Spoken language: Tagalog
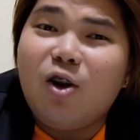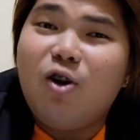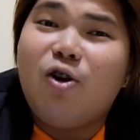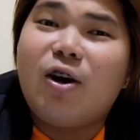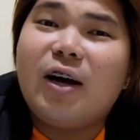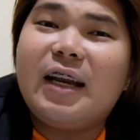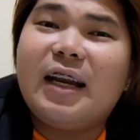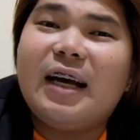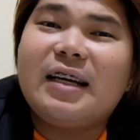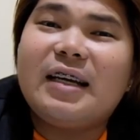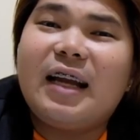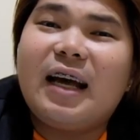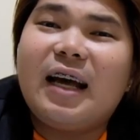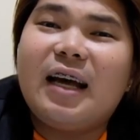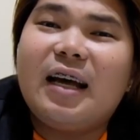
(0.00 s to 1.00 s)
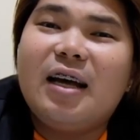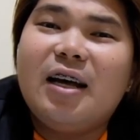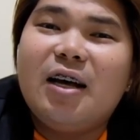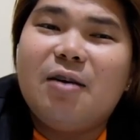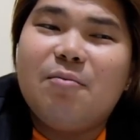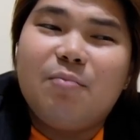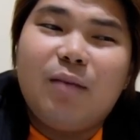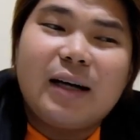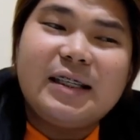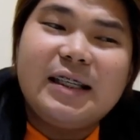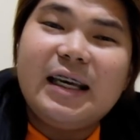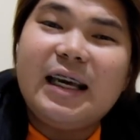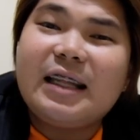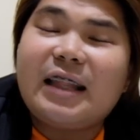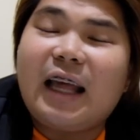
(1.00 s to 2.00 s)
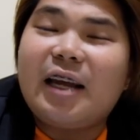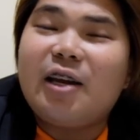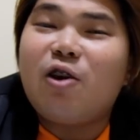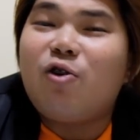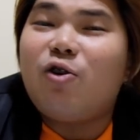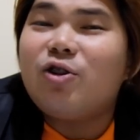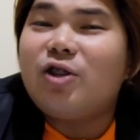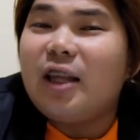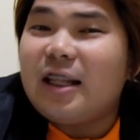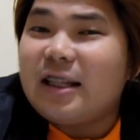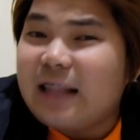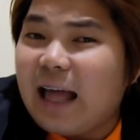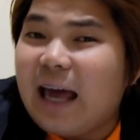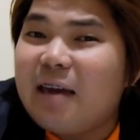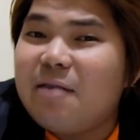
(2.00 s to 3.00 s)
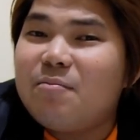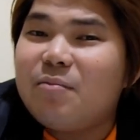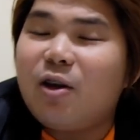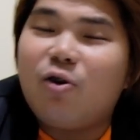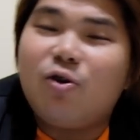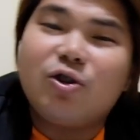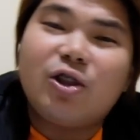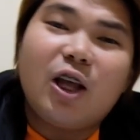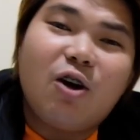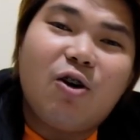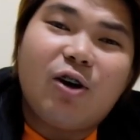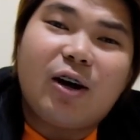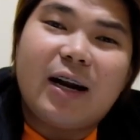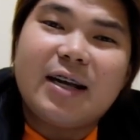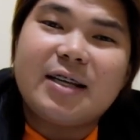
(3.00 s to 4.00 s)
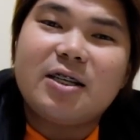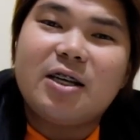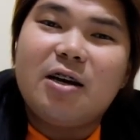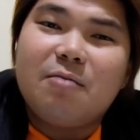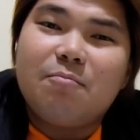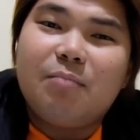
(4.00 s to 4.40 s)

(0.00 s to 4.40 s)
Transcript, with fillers: okay lang na magsingit tayo ng konting time, ng konting oras,